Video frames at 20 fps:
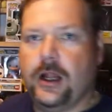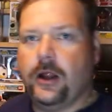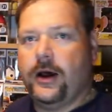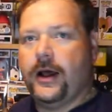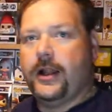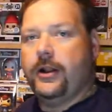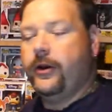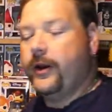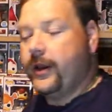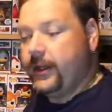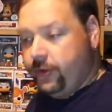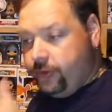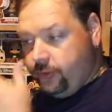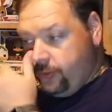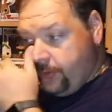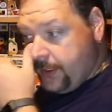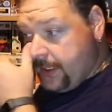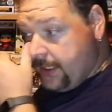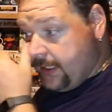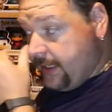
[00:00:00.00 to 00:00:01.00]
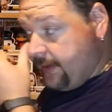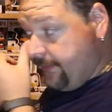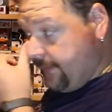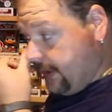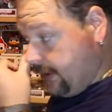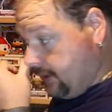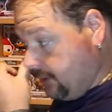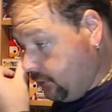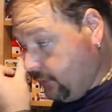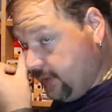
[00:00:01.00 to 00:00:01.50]
Alors à l'heure actuelle,
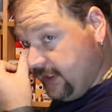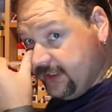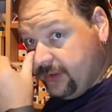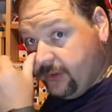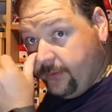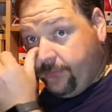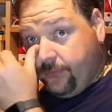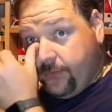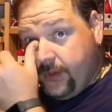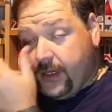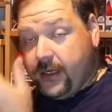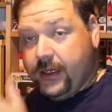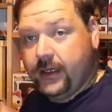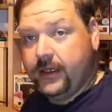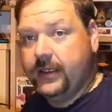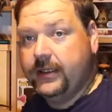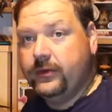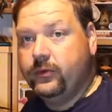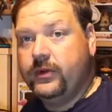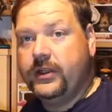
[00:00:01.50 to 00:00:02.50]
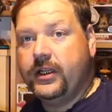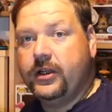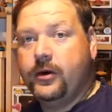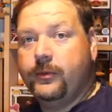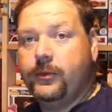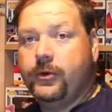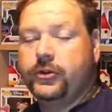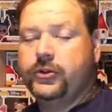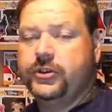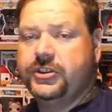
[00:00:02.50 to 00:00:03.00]
avec tous les envois et toutes les
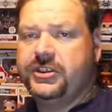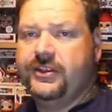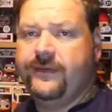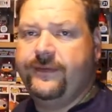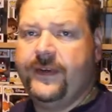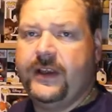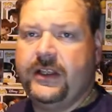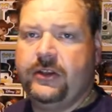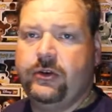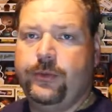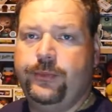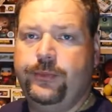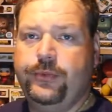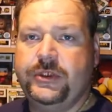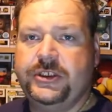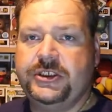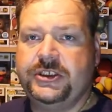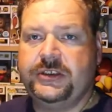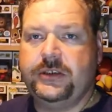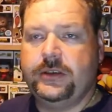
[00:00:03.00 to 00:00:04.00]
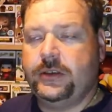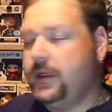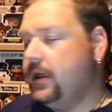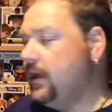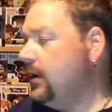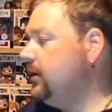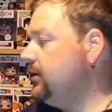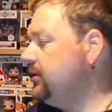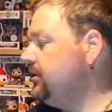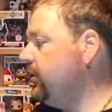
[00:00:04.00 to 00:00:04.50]
commandes que j'ai fait depuis
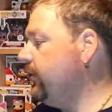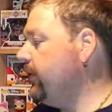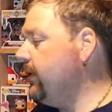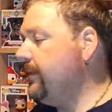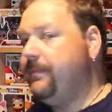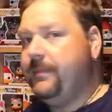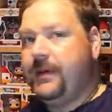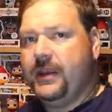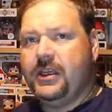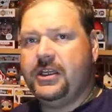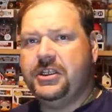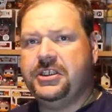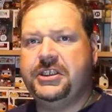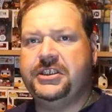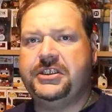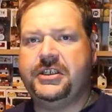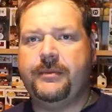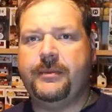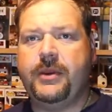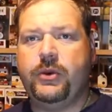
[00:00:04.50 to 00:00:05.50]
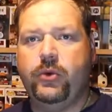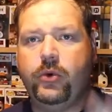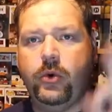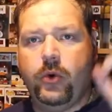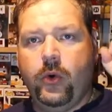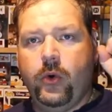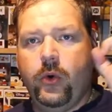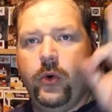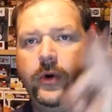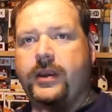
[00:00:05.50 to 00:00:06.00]
chez EMP, j'ai jamais
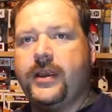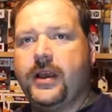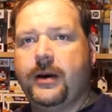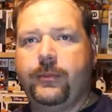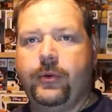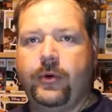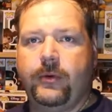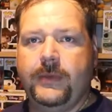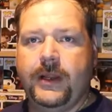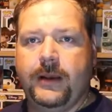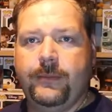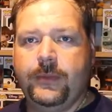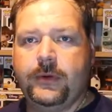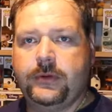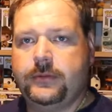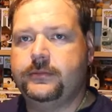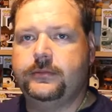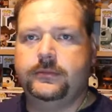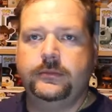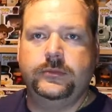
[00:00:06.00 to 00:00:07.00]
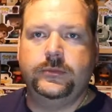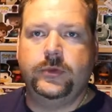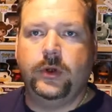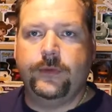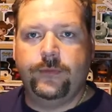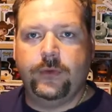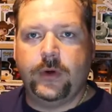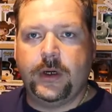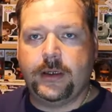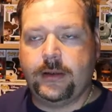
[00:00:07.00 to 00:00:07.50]
eu aucun problème
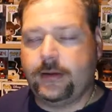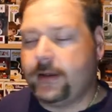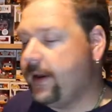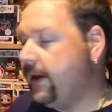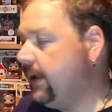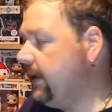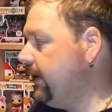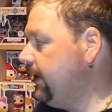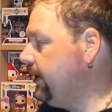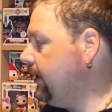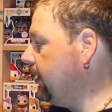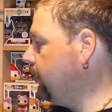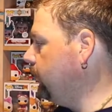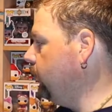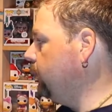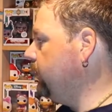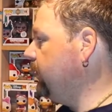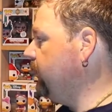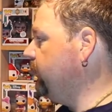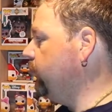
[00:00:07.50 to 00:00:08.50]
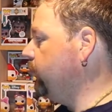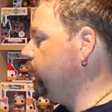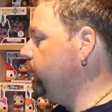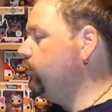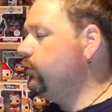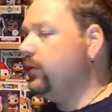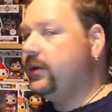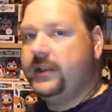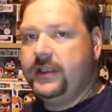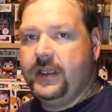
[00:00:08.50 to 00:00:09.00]
d'envoi avec les cartons. Ils ont
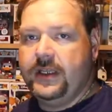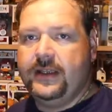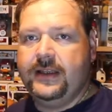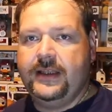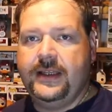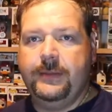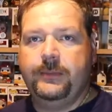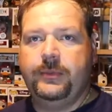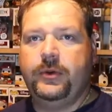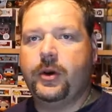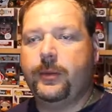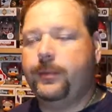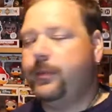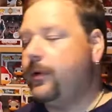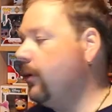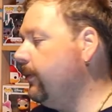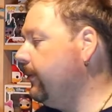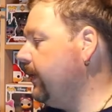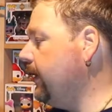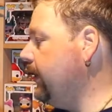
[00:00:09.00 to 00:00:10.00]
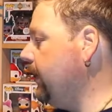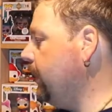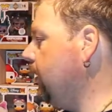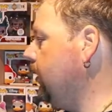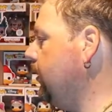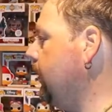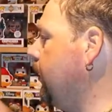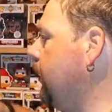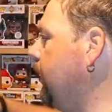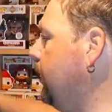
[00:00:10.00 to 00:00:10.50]
toujours été tip top emballés
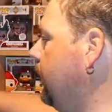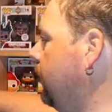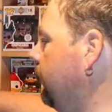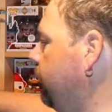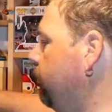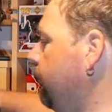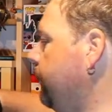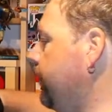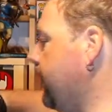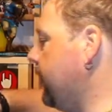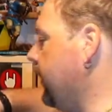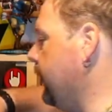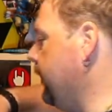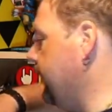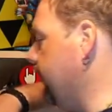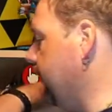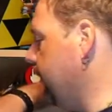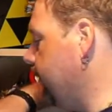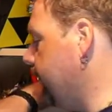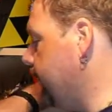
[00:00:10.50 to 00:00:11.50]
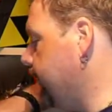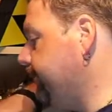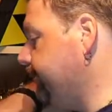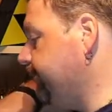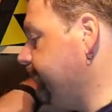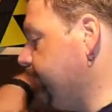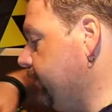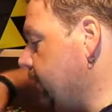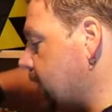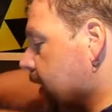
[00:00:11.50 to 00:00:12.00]
et en super qualité.
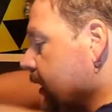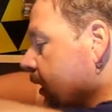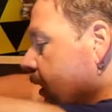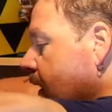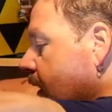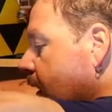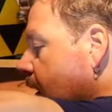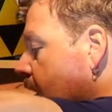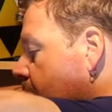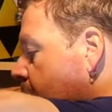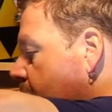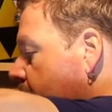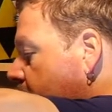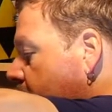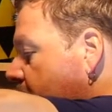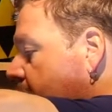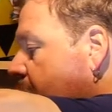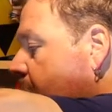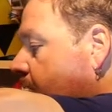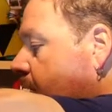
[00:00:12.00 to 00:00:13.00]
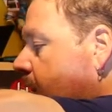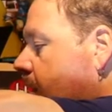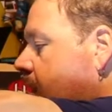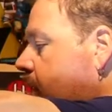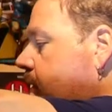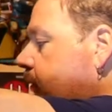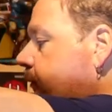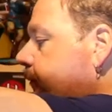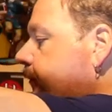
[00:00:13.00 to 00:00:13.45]
Alors,